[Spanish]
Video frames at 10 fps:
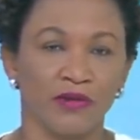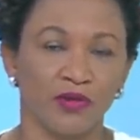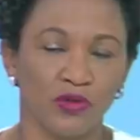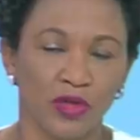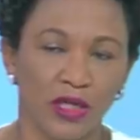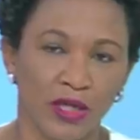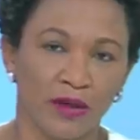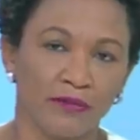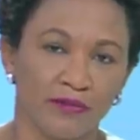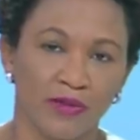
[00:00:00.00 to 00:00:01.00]
Solo
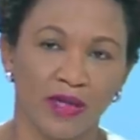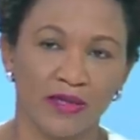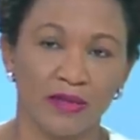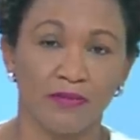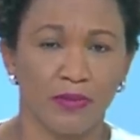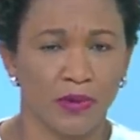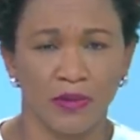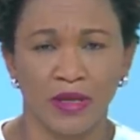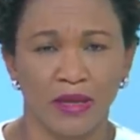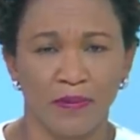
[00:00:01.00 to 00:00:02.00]
tenía casi,
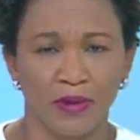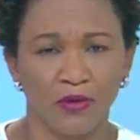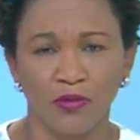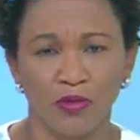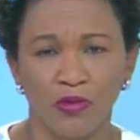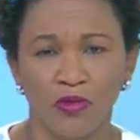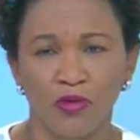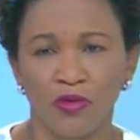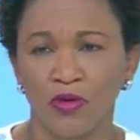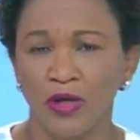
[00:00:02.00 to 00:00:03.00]
recuerden que perdió un
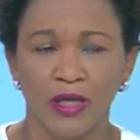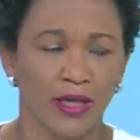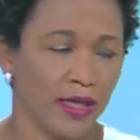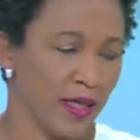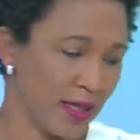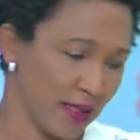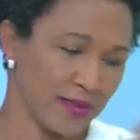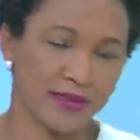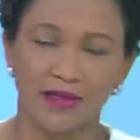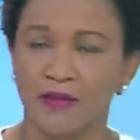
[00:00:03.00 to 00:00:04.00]
ojo, que era de
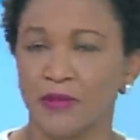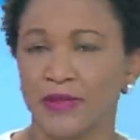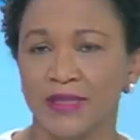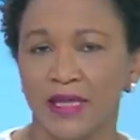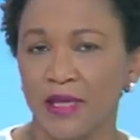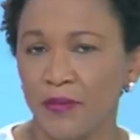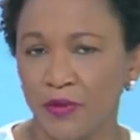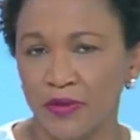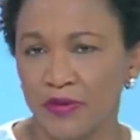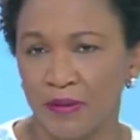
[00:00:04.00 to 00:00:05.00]
extremo a extremo
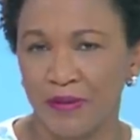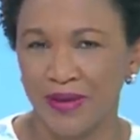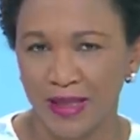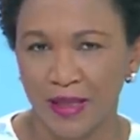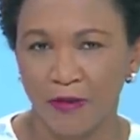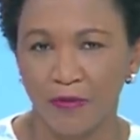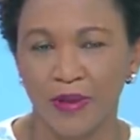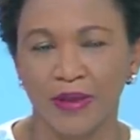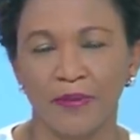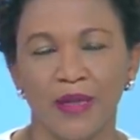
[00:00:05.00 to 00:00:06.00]
y estaba vendada
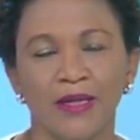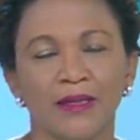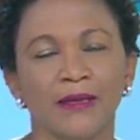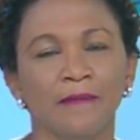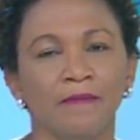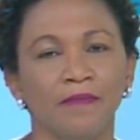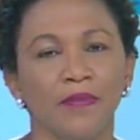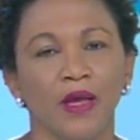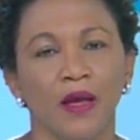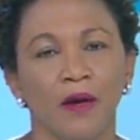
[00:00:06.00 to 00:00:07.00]
completamente.
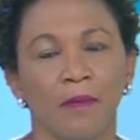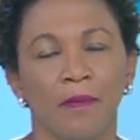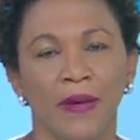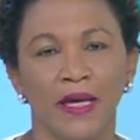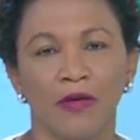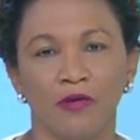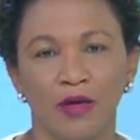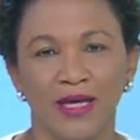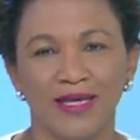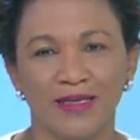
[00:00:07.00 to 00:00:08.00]
Pero
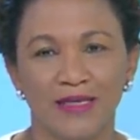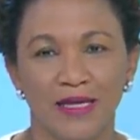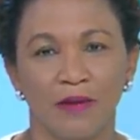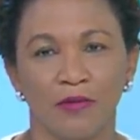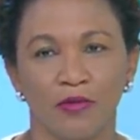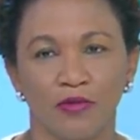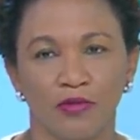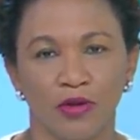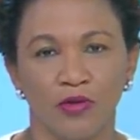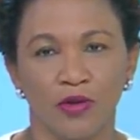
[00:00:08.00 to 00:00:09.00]
ella sí habló,
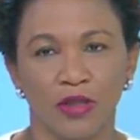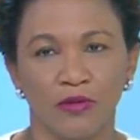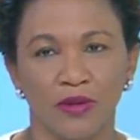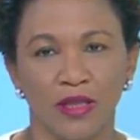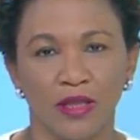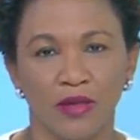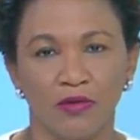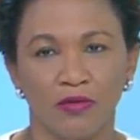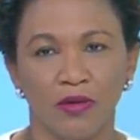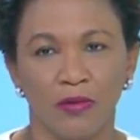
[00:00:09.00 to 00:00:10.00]
es lo que tengo
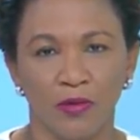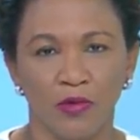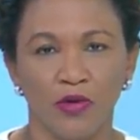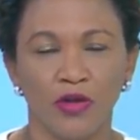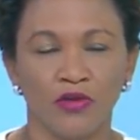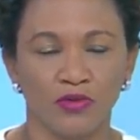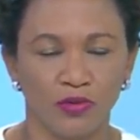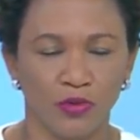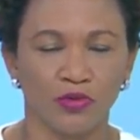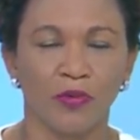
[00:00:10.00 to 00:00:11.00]
entendido. Habló y
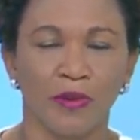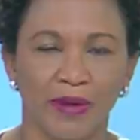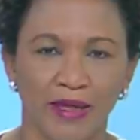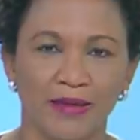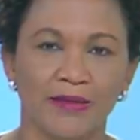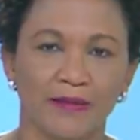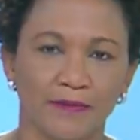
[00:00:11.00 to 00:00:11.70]
su voz permanece.